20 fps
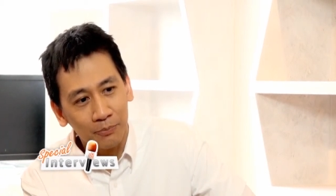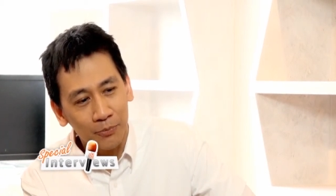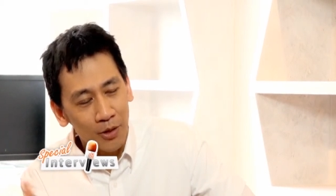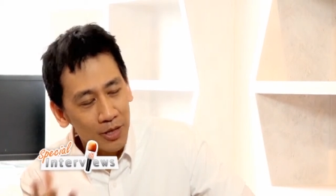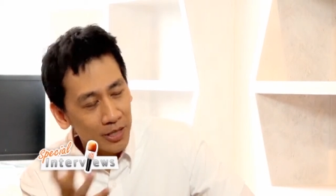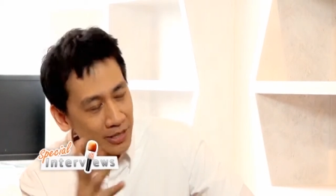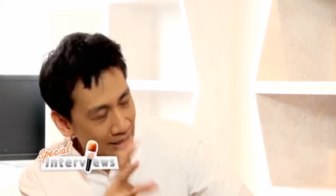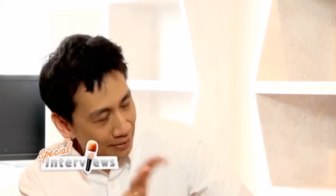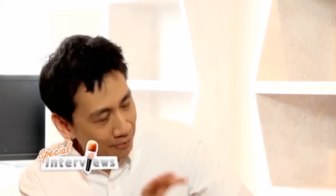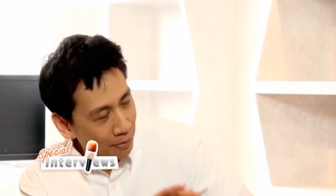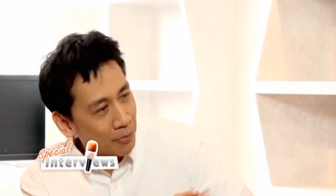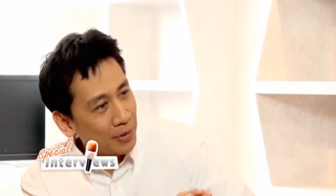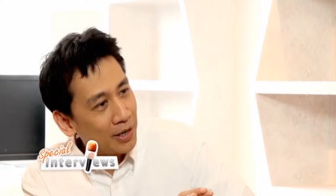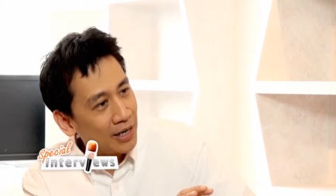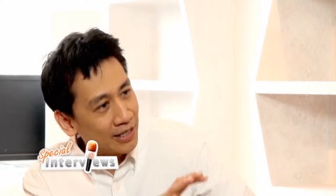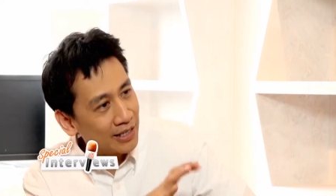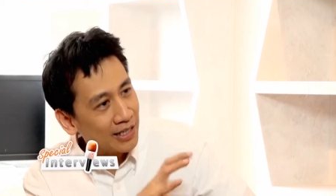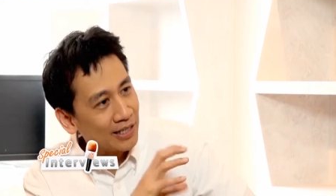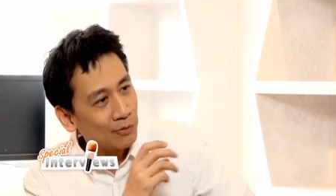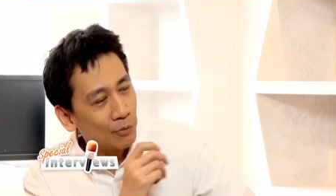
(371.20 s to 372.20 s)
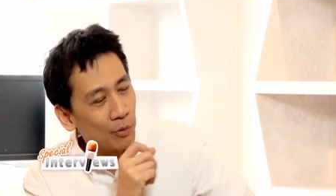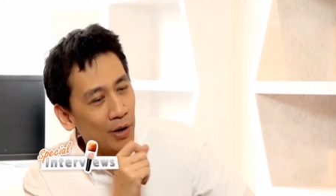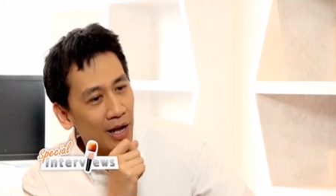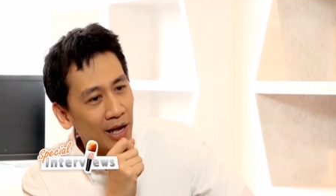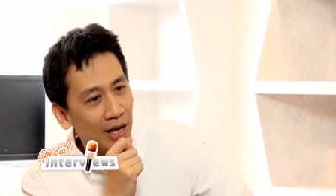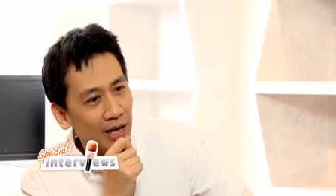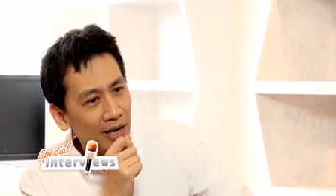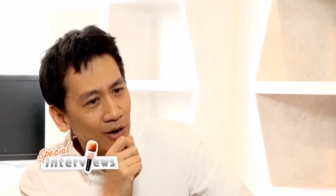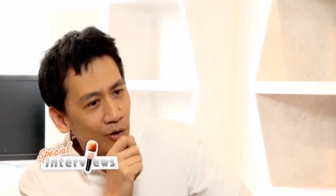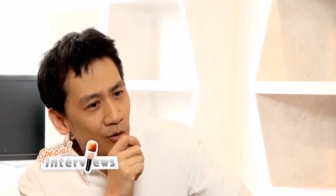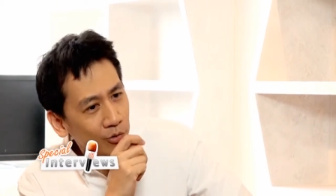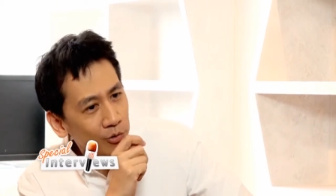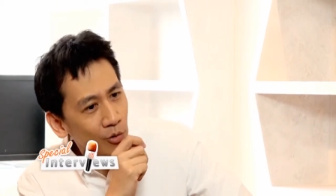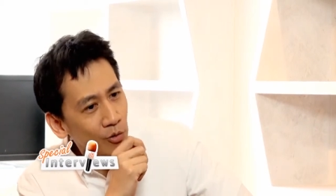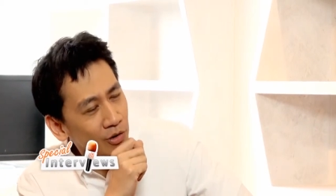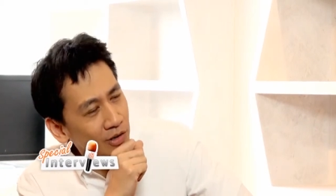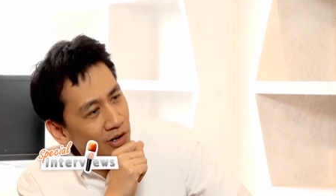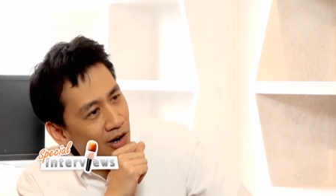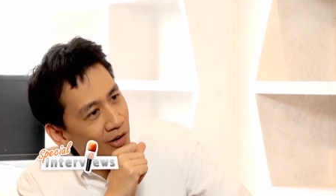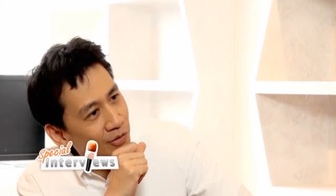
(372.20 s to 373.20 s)
ตอนเด็กๆ ผมเคยคิดว่าเอ๊ะเขาต้อ
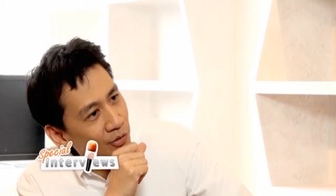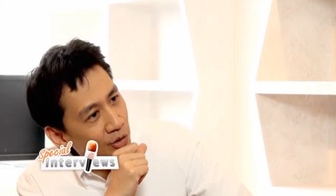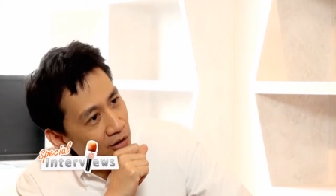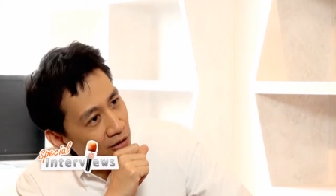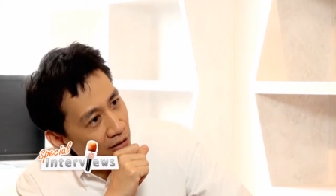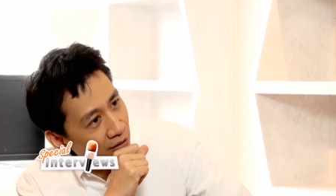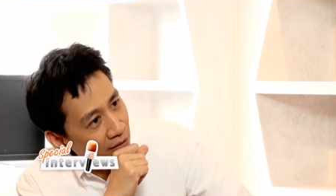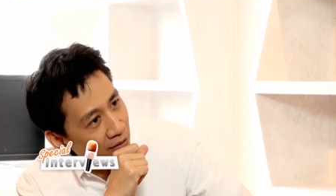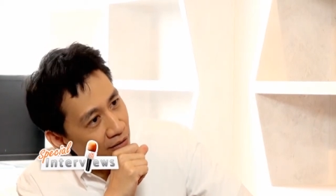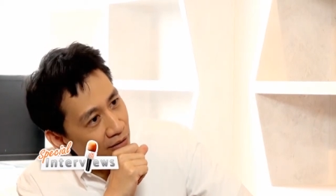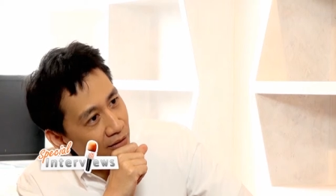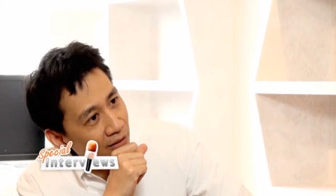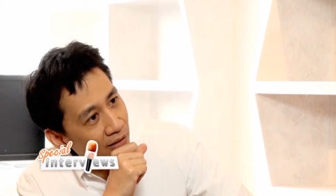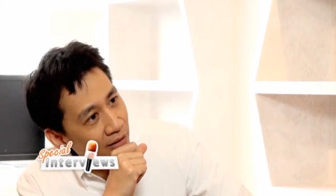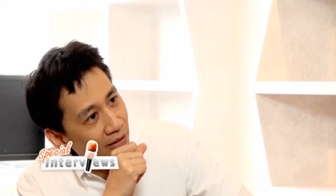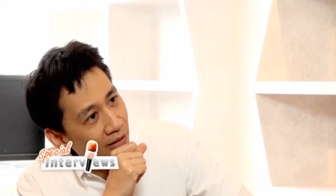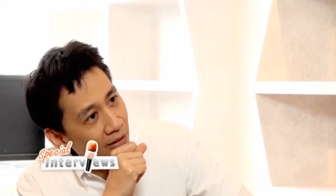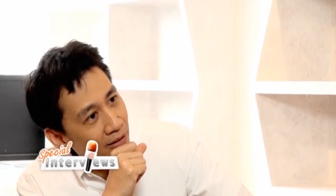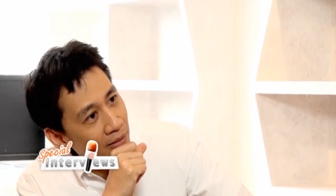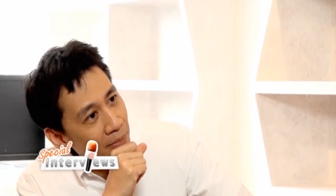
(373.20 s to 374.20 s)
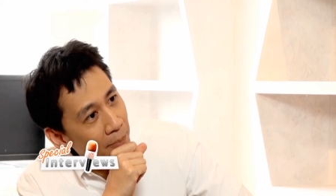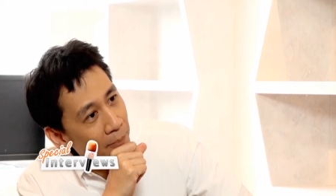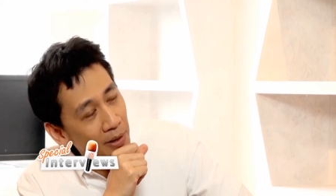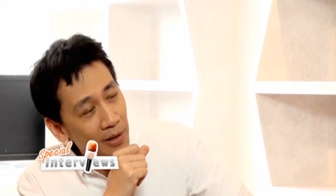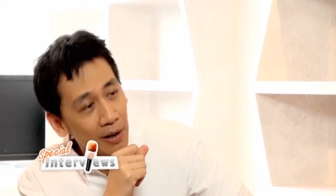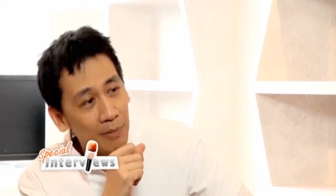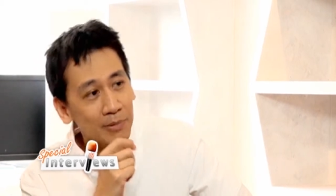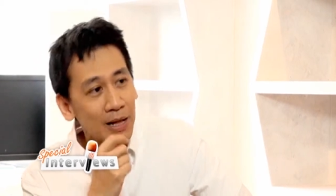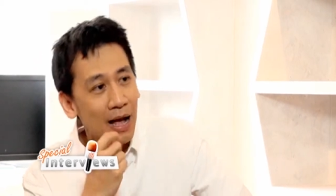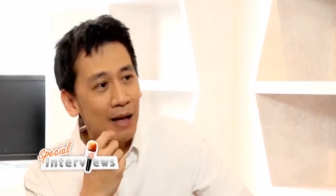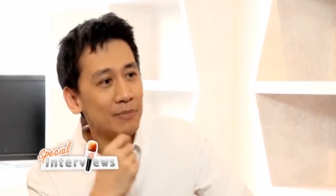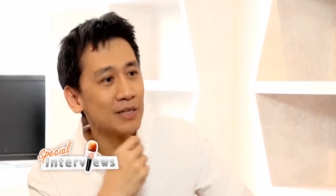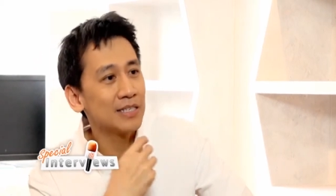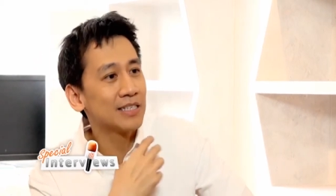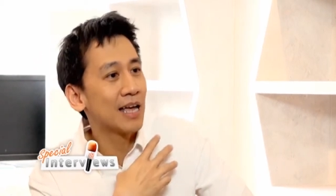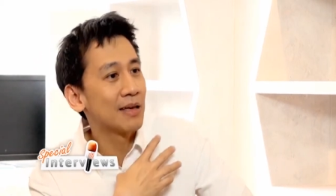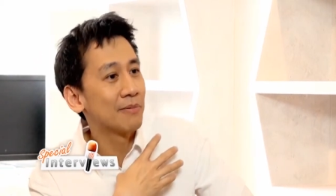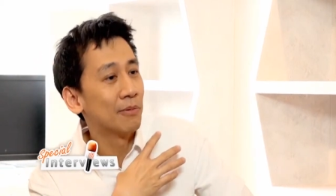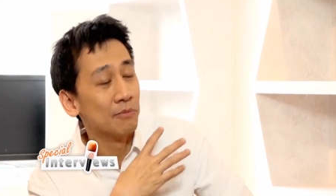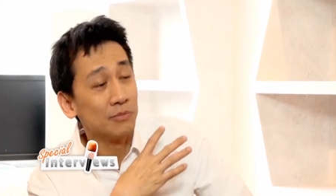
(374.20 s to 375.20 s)
งเลือกกันด้วยเหรอเป็นคำถามใน
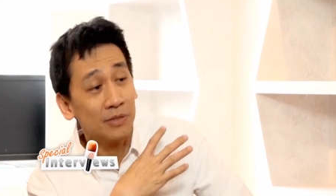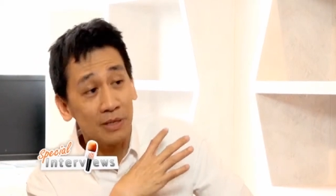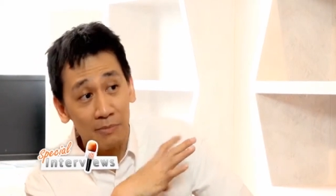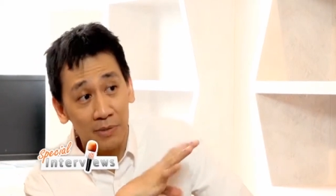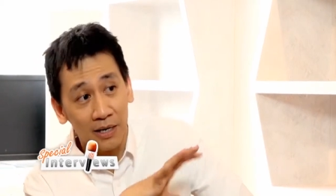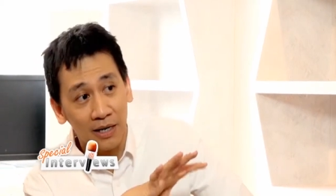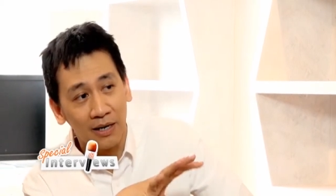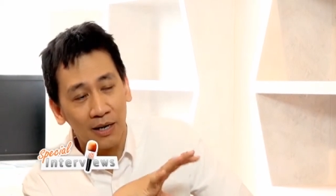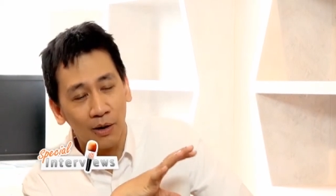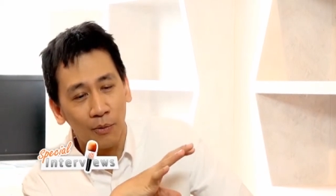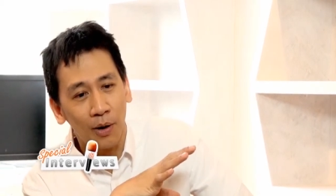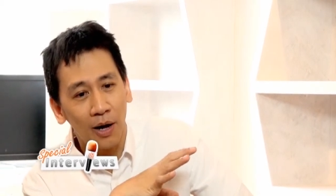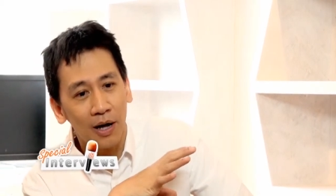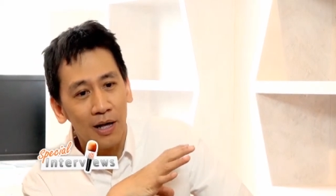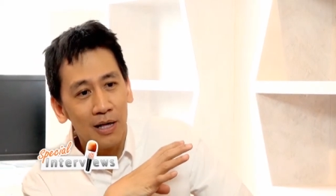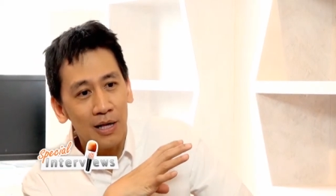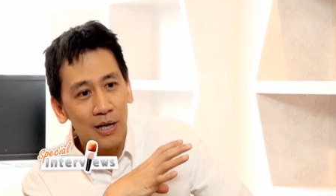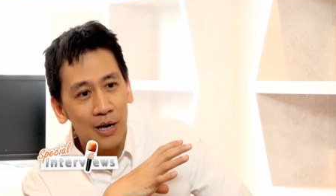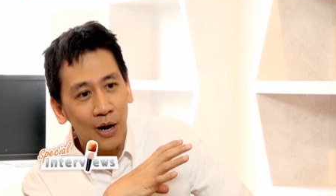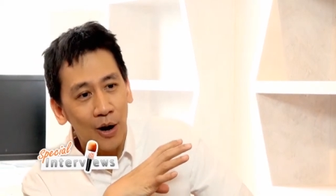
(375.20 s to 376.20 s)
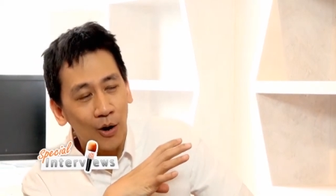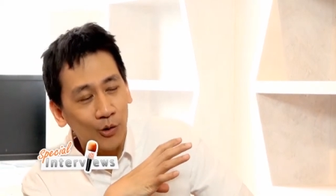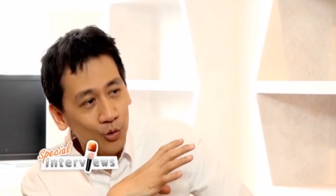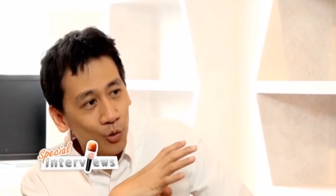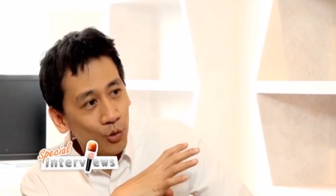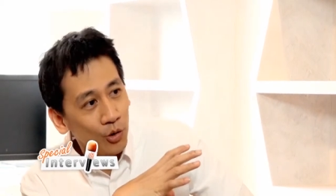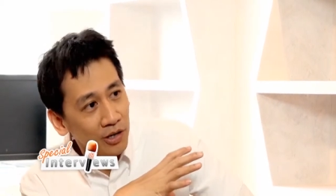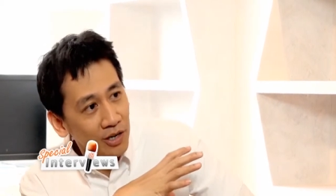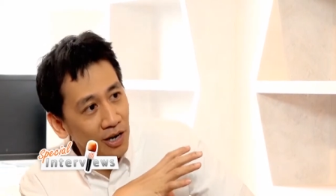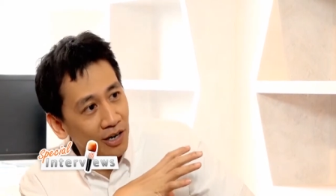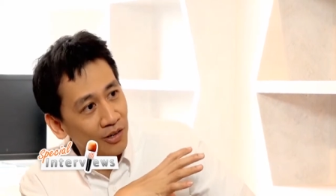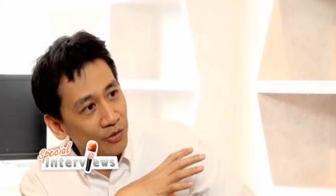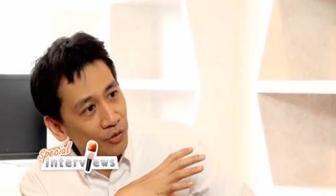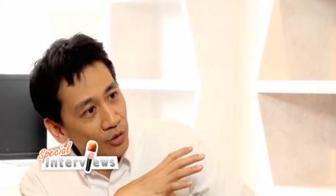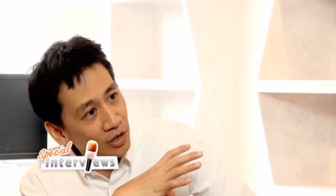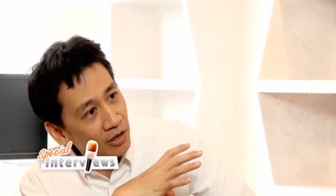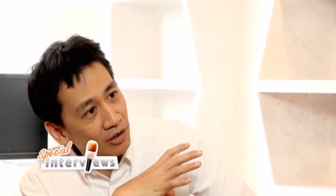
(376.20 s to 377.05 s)
ใจผมเสมอเลยว่า เขาต้องเลือกกันด้